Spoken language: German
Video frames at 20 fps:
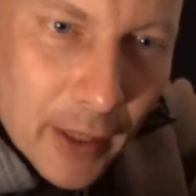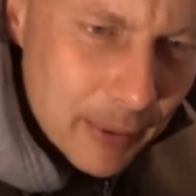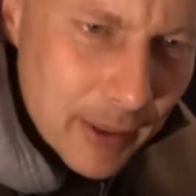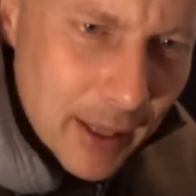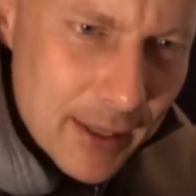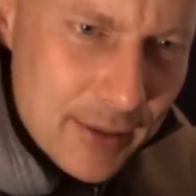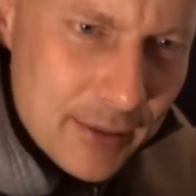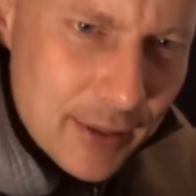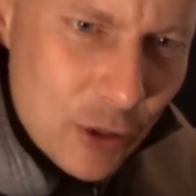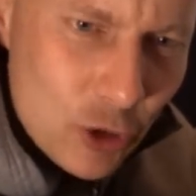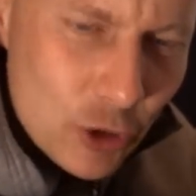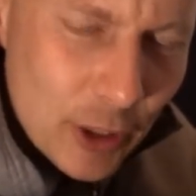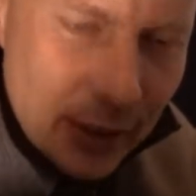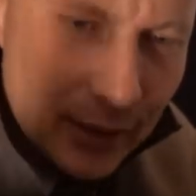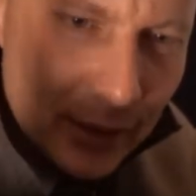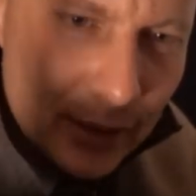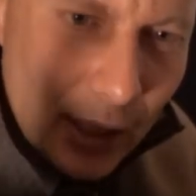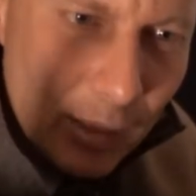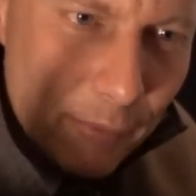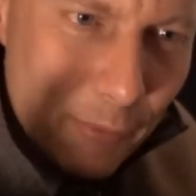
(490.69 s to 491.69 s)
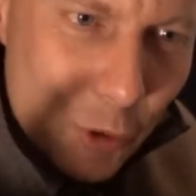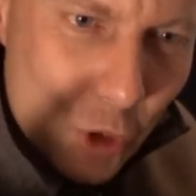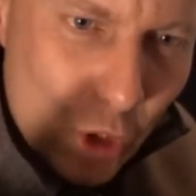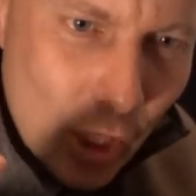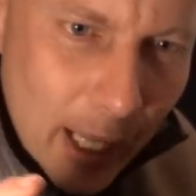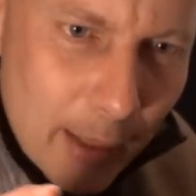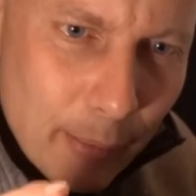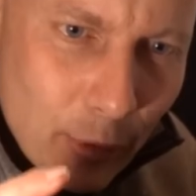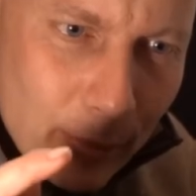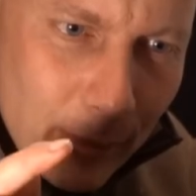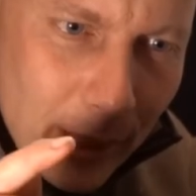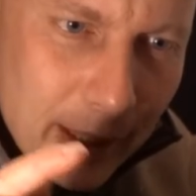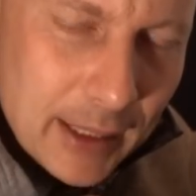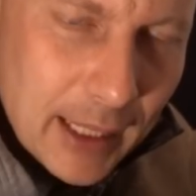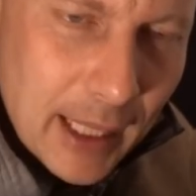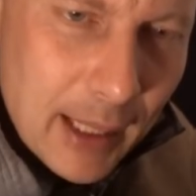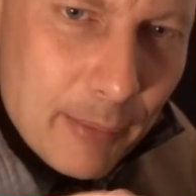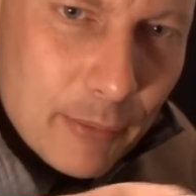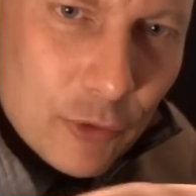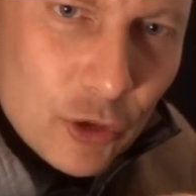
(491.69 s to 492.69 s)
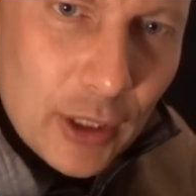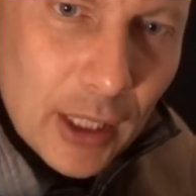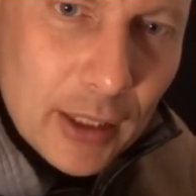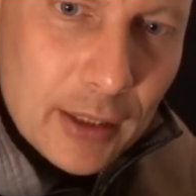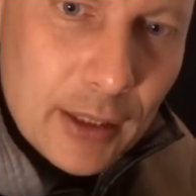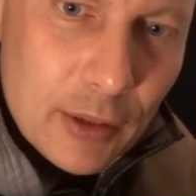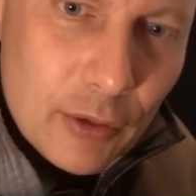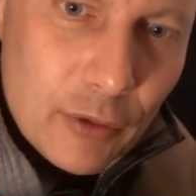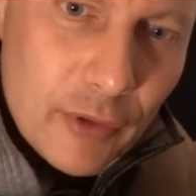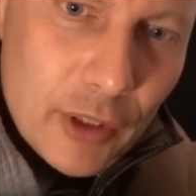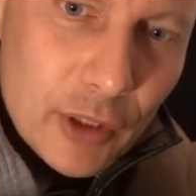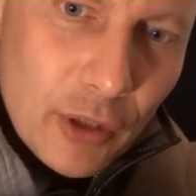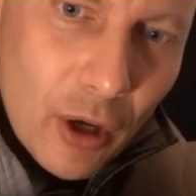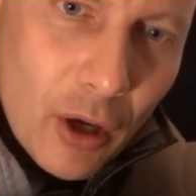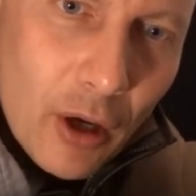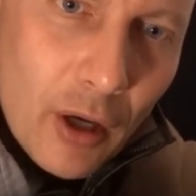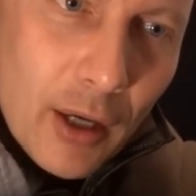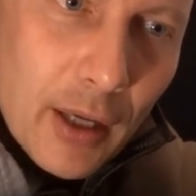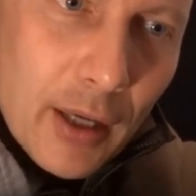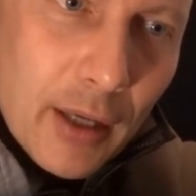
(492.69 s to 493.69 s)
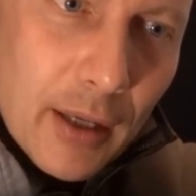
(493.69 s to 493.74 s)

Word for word: Also das stand in der Beschreibung, bei dem stand hin und wieder,